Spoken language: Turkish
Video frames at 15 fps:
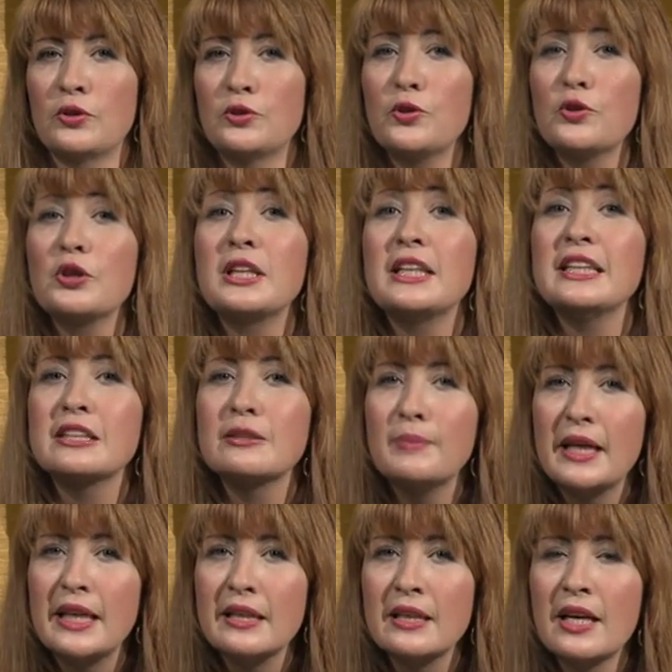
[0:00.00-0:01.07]
Diyor ki
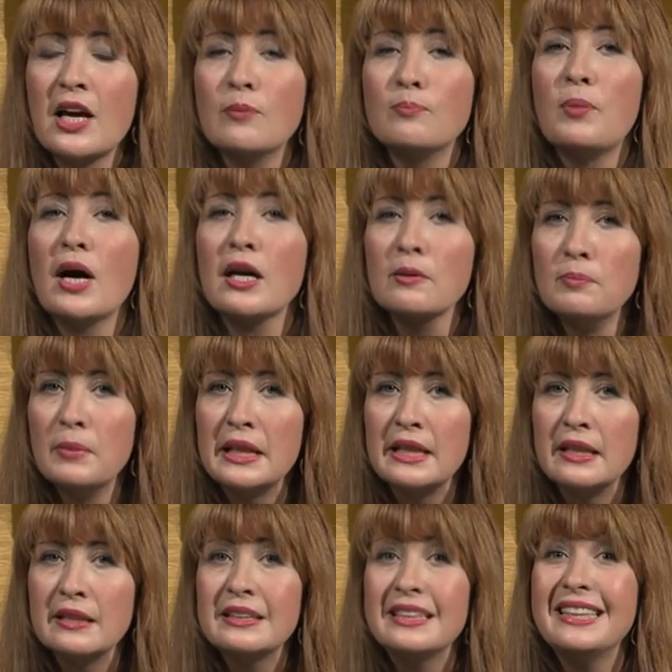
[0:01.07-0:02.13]
gitmeyin,
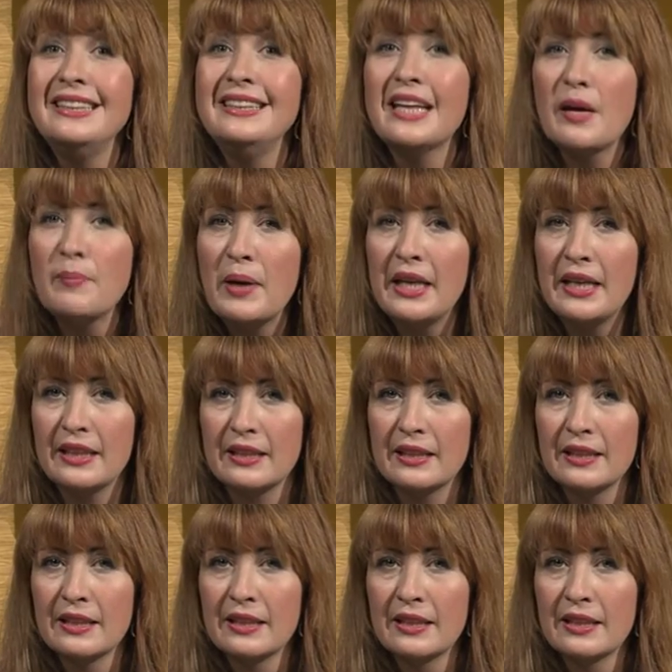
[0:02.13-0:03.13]
bakmayın, dinlemeyin.